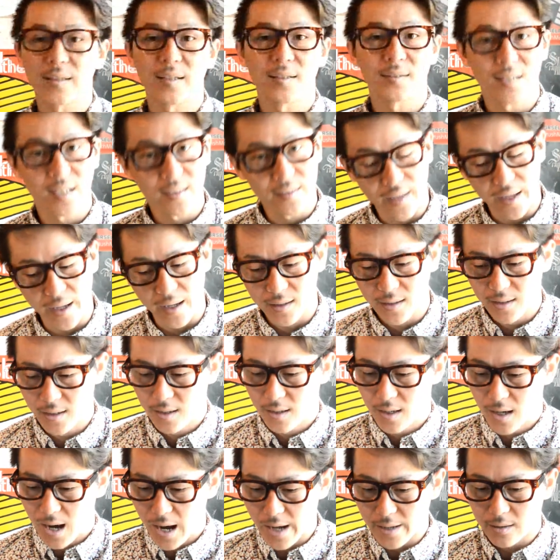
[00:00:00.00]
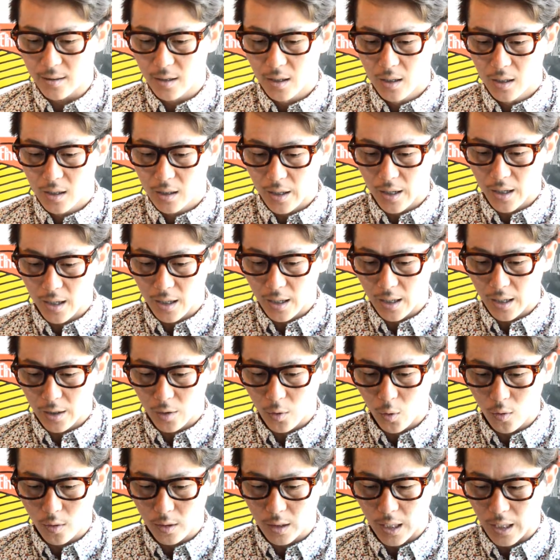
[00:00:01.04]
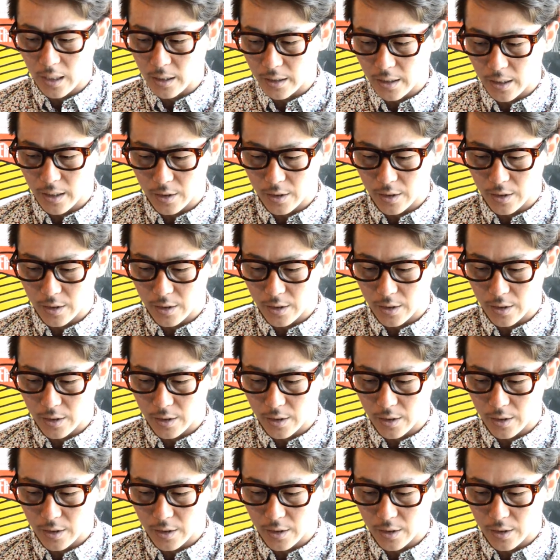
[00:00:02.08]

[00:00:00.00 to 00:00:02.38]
てさて、はい、えー、今回、